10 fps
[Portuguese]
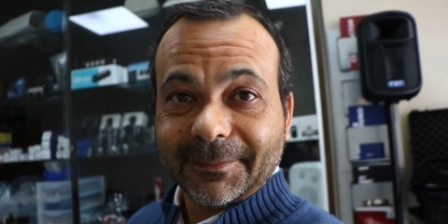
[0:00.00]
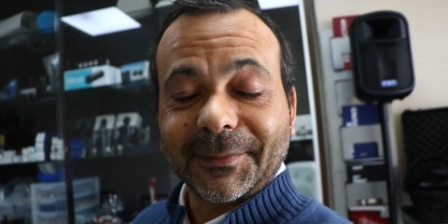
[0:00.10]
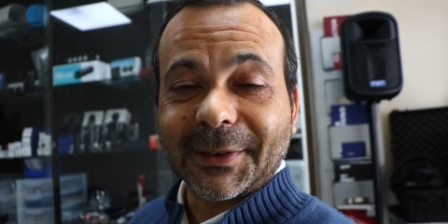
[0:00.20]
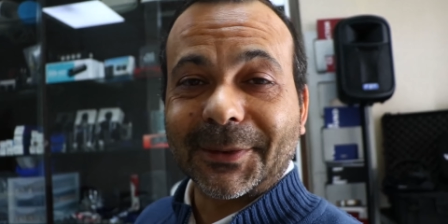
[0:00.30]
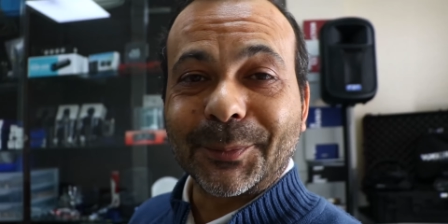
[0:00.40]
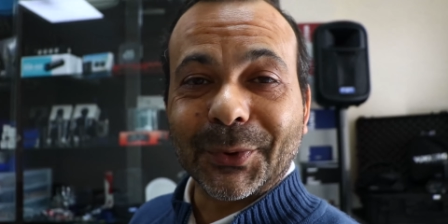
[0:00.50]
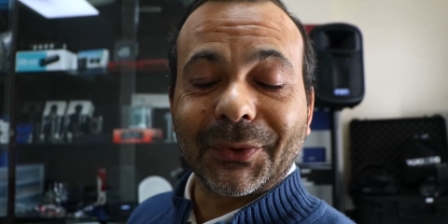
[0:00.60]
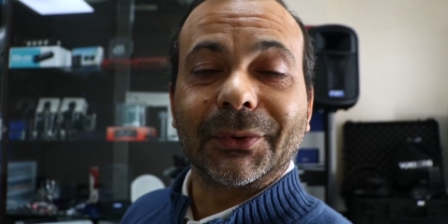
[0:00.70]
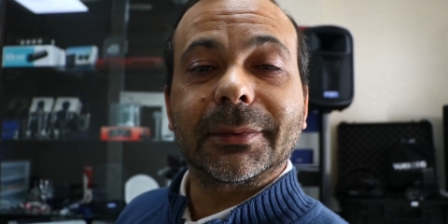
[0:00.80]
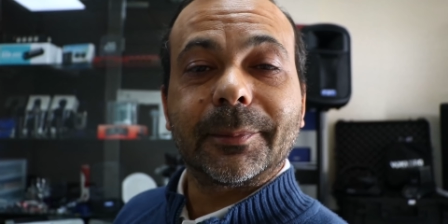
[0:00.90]
mas é um
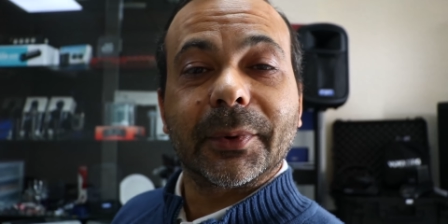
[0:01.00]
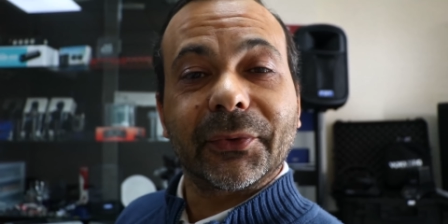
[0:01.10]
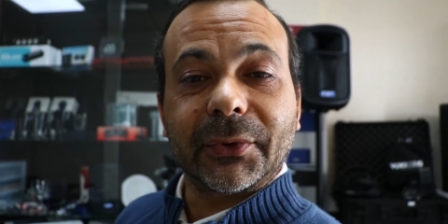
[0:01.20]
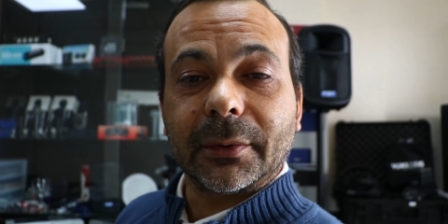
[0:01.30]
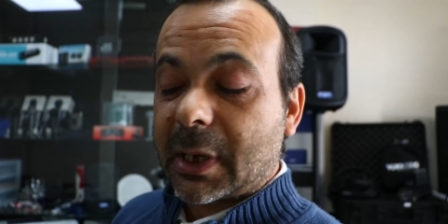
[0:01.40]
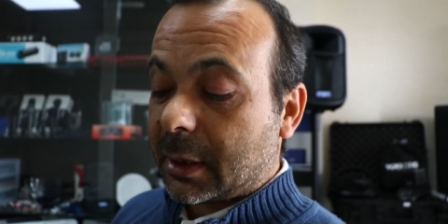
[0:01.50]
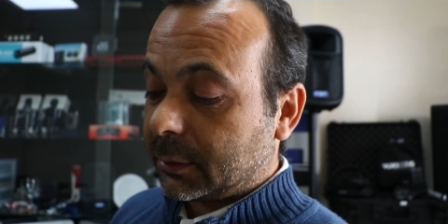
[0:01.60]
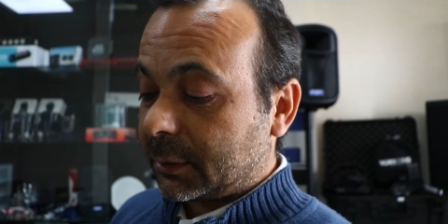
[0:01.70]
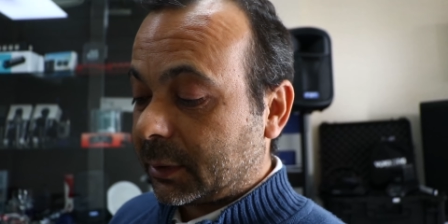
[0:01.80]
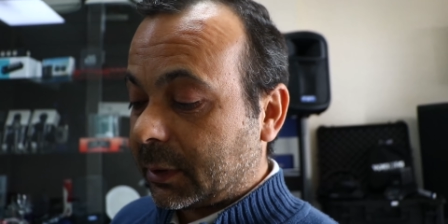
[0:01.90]
produto
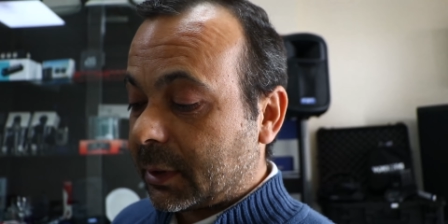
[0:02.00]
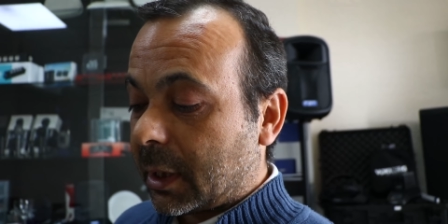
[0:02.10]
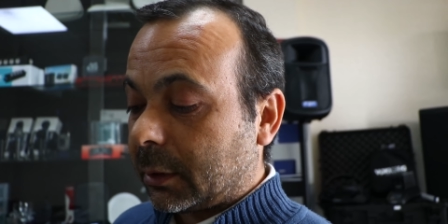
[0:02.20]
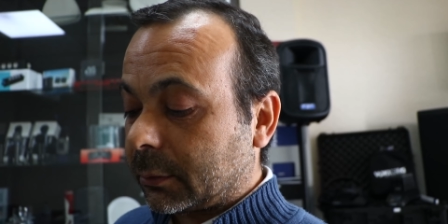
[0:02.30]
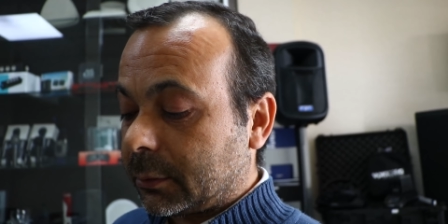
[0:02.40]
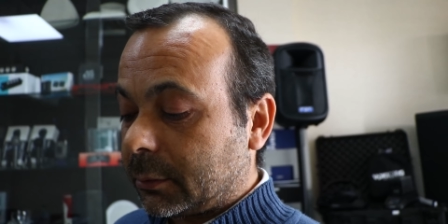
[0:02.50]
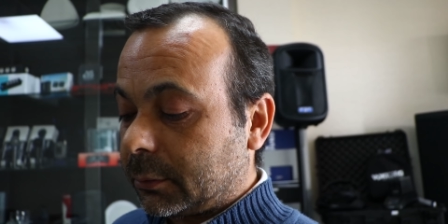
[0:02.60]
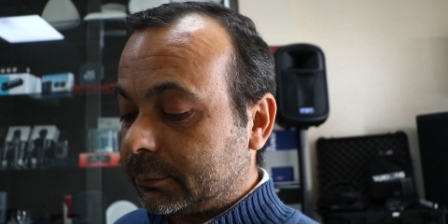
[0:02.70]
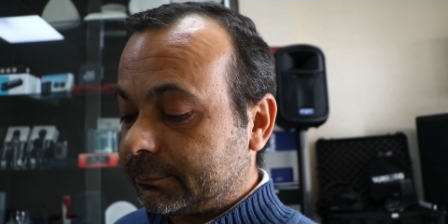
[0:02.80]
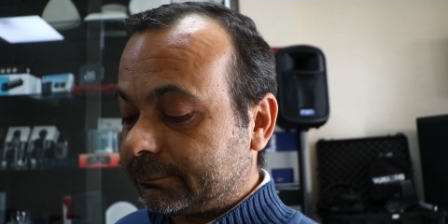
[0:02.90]
profissional e
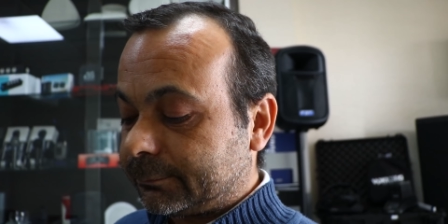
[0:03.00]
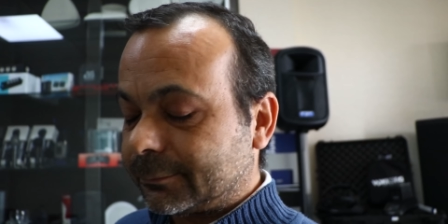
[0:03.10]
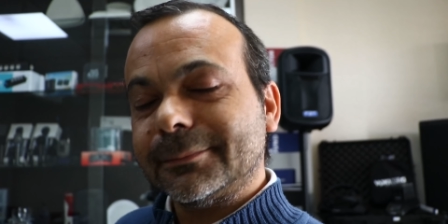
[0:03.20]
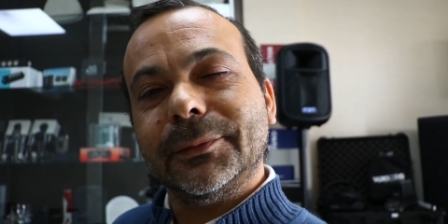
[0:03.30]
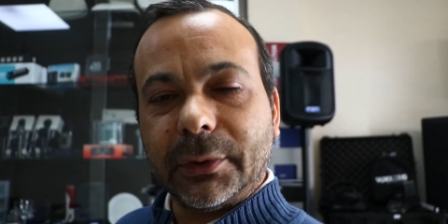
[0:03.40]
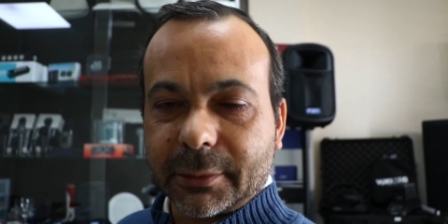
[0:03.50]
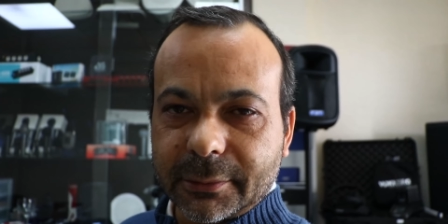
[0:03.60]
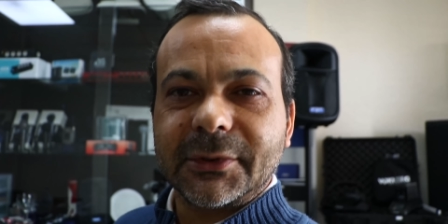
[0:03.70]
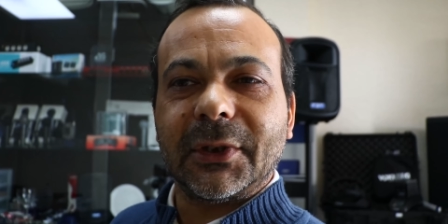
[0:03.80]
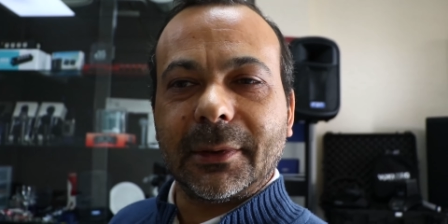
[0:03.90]
algo muito
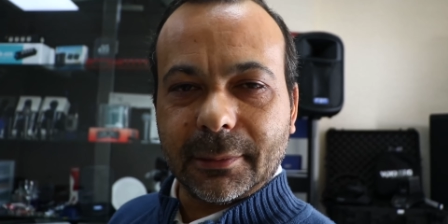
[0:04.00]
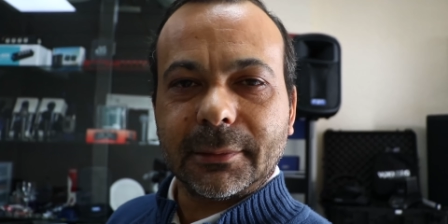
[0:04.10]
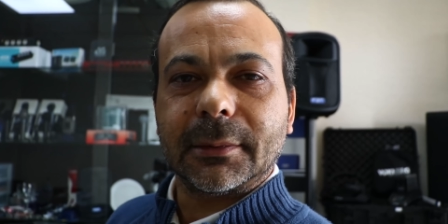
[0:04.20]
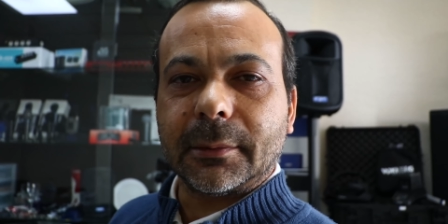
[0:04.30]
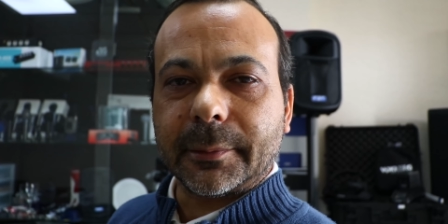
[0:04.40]
conhecido no